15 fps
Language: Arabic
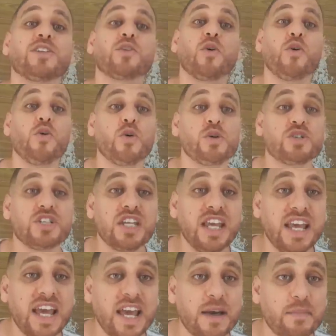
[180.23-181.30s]
تقول
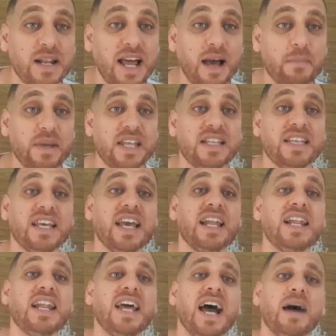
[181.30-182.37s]
شهاب العبيدي
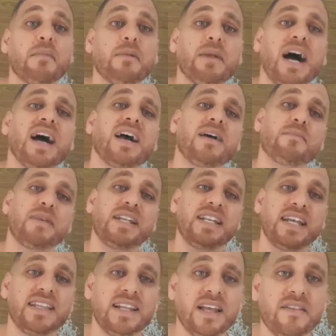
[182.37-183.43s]
اللاعب معاقب من
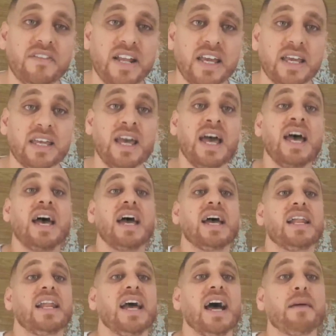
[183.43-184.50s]
النادي الافريقي
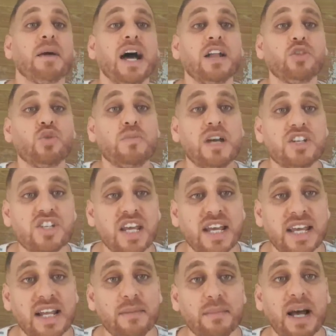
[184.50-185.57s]
اللاعب عنده
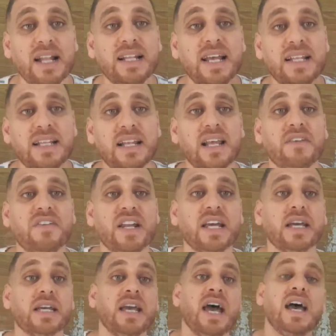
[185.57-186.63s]
مشاكل مع النادي
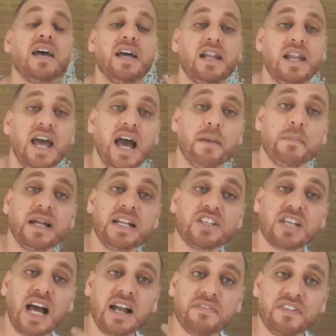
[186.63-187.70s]
الافريقي اللاعب
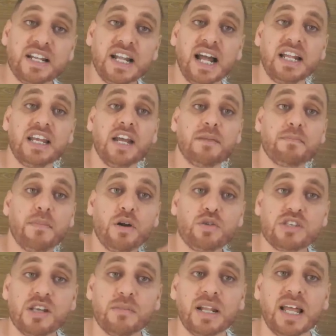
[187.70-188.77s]
ماناش عارفين عليه
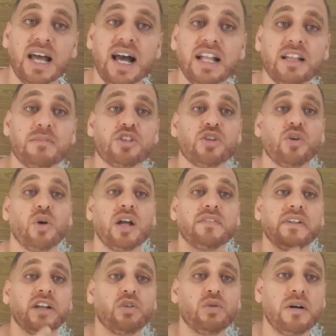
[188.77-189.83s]
الموسم القادم باش يقعد في
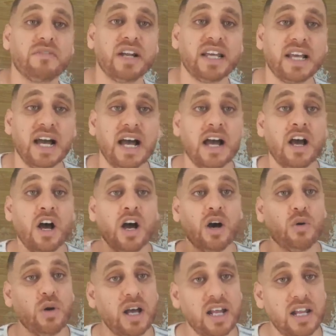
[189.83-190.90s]
الكلوب افريكا
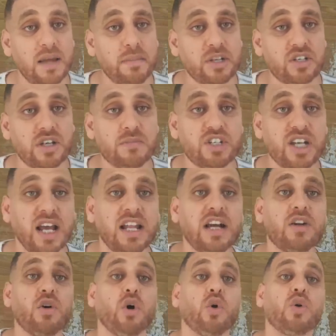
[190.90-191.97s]
والا باش يمشي على
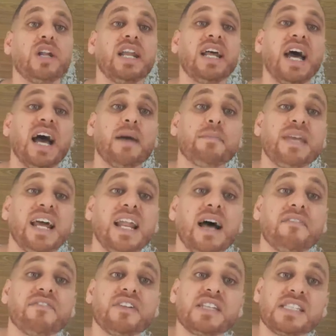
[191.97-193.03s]
روحه اللاعب
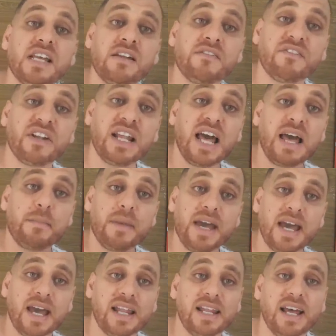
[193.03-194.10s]
يلعب في صنف
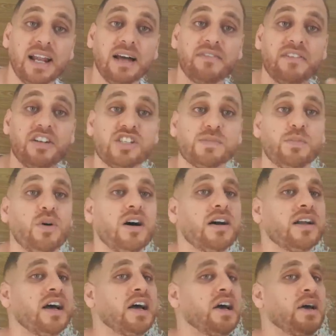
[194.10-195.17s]
الامال يلعب في الاسبوار